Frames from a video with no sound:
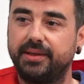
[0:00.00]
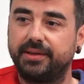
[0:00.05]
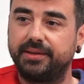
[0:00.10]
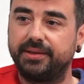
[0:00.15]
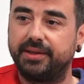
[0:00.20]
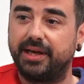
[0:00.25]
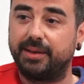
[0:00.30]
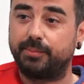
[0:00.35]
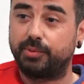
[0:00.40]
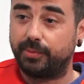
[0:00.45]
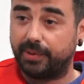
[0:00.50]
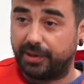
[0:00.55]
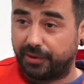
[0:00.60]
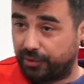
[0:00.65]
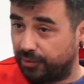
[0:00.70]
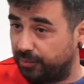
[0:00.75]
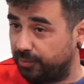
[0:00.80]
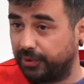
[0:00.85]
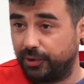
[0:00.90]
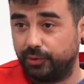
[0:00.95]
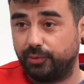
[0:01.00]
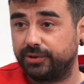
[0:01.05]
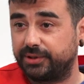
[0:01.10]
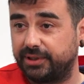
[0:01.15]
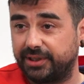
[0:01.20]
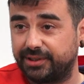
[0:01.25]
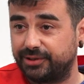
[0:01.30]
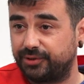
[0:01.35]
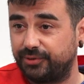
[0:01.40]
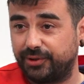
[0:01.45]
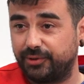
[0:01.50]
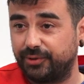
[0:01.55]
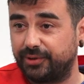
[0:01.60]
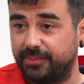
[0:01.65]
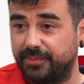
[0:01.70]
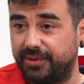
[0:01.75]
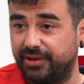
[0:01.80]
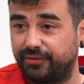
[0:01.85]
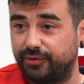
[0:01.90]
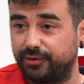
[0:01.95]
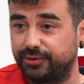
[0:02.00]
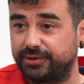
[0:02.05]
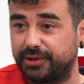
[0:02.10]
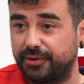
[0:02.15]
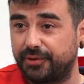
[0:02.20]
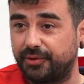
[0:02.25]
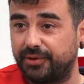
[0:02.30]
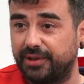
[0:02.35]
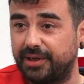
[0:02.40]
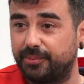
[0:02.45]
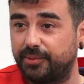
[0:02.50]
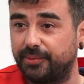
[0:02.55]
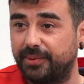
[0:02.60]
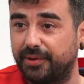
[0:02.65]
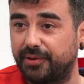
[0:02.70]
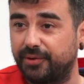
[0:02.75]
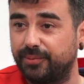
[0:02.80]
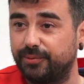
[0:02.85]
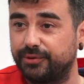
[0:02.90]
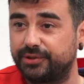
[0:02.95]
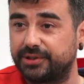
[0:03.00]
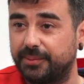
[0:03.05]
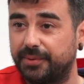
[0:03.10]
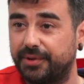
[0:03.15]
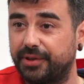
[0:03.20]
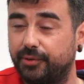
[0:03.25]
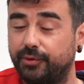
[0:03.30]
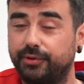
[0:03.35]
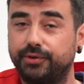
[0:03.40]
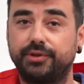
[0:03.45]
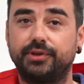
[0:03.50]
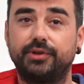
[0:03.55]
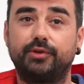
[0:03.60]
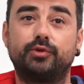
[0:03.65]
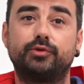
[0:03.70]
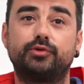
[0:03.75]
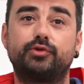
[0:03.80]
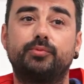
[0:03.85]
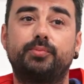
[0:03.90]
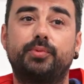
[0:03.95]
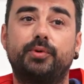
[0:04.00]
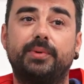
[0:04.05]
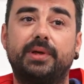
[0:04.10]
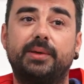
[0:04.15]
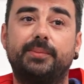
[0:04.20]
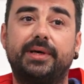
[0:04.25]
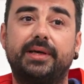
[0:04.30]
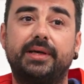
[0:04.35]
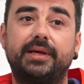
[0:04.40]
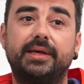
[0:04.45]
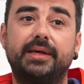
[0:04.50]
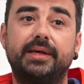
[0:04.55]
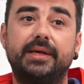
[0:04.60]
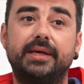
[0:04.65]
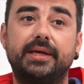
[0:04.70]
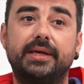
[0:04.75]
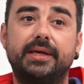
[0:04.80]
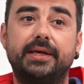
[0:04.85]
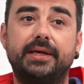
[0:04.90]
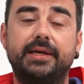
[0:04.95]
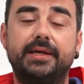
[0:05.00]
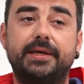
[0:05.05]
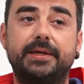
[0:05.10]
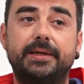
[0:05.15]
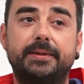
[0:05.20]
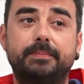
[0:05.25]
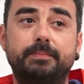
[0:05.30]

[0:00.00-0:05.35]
de la población, porque tú estás gestionando también la frustración de la población muchas veces con, sus problemas. Y